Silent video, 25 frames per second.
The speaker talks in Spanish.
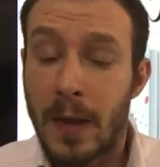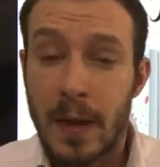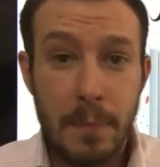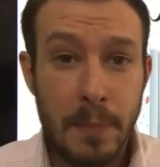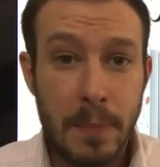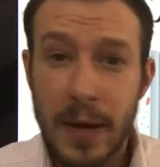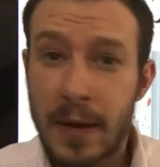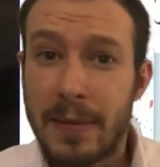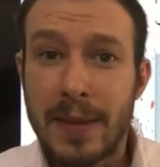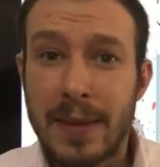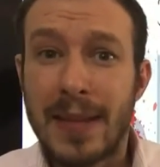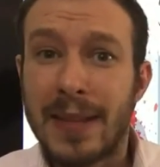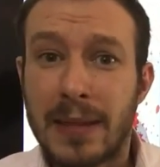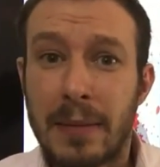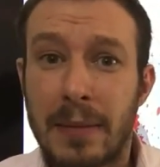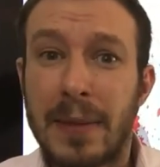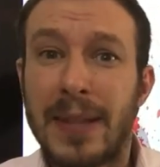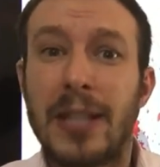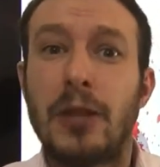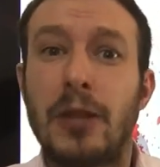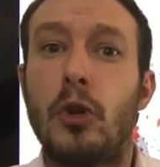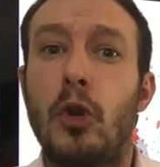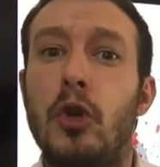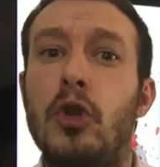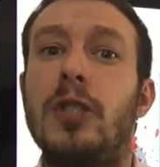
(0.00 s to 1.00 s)
Pero
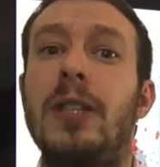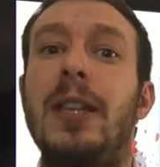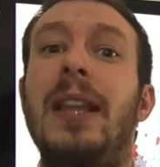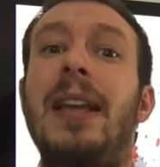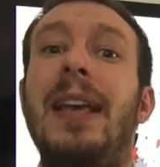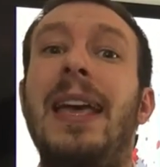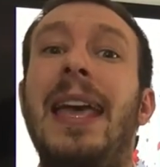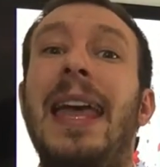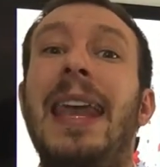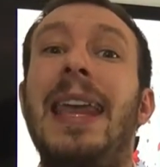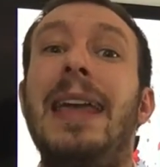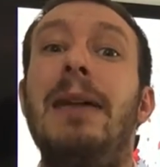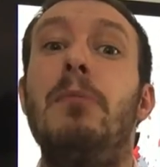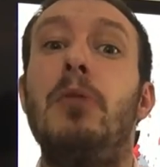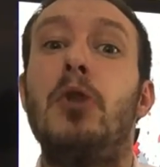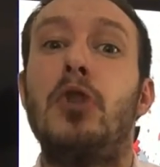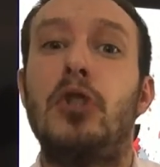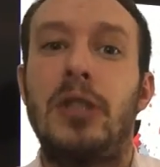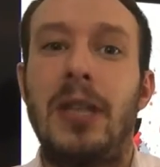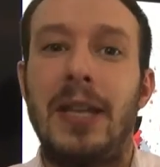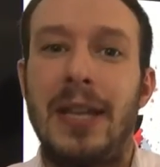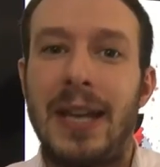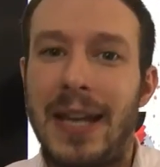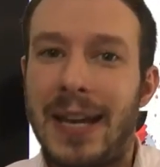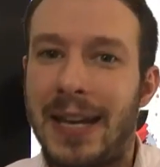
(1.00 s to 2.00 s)
evidentemente todos
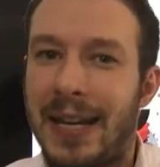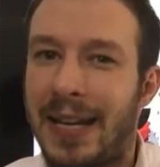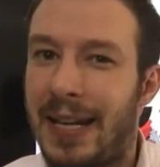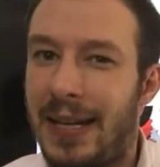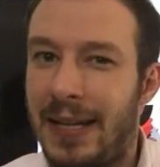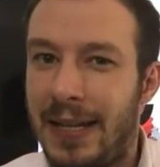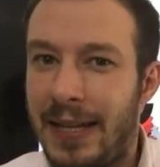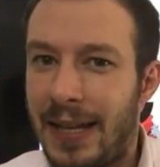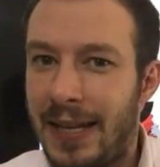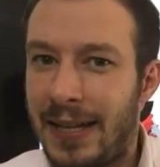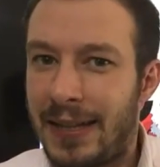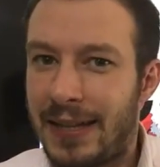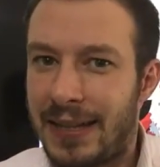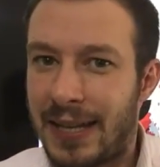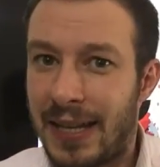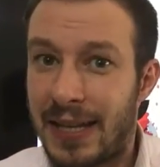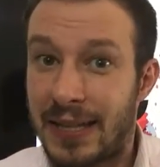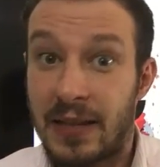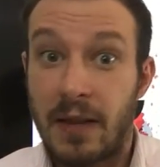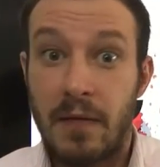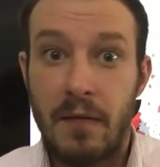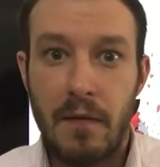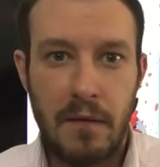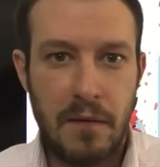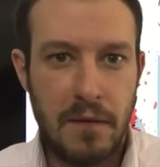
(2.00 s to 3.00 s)
queremos tener
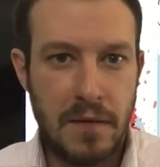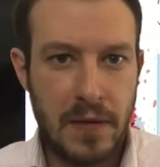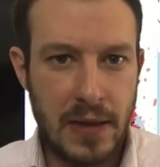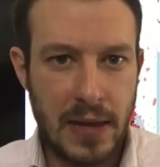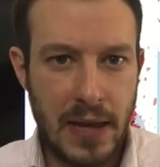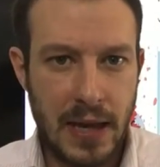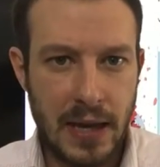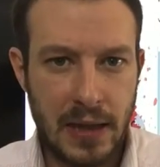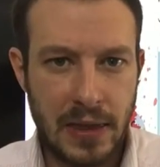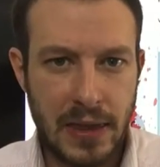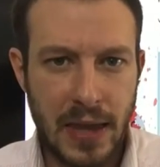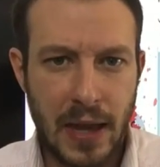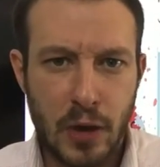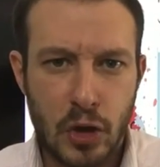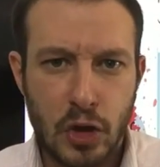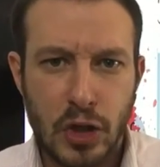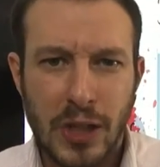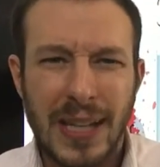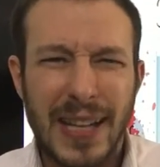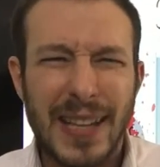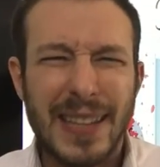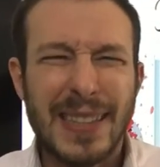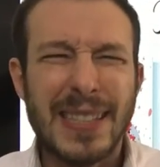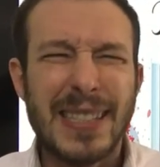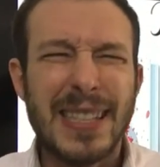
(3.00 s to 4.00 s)
clientes fidelizados,
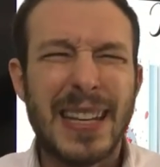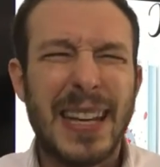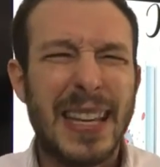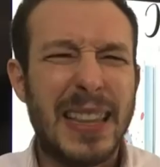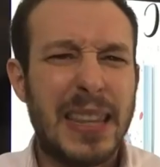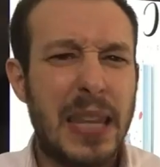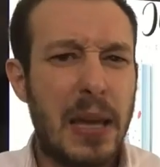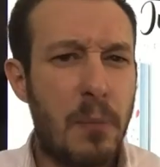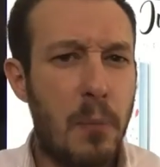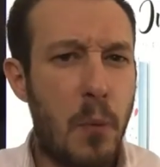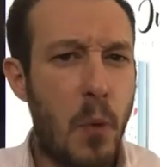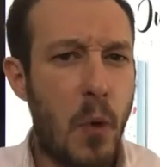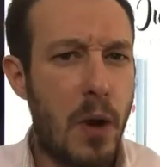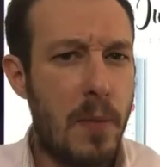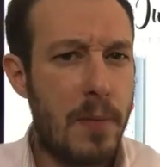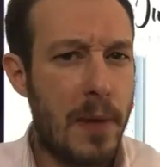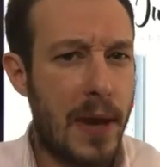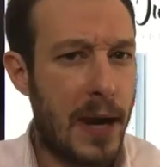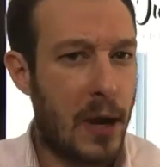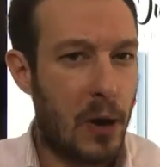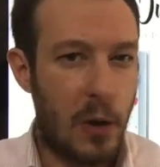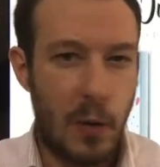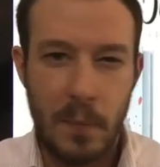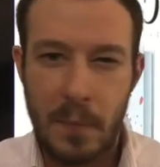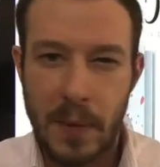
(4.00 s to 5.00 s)
clientes que te
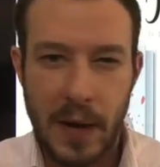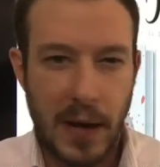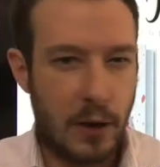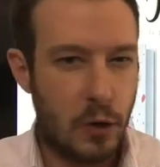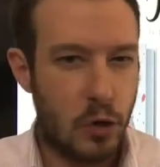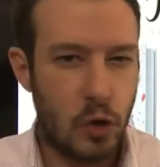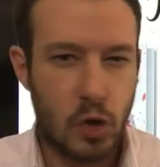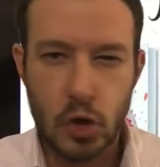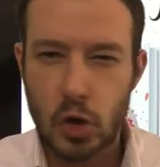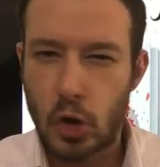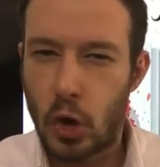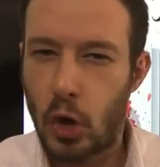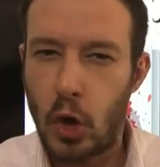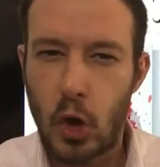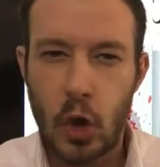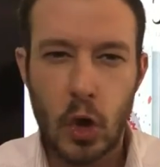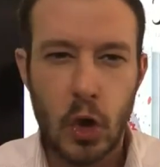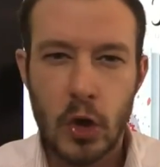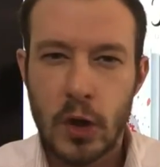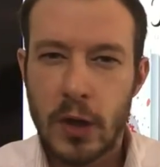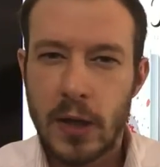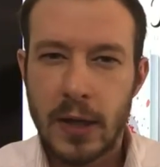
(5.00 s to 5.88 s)
vuelvan a comprar, no solo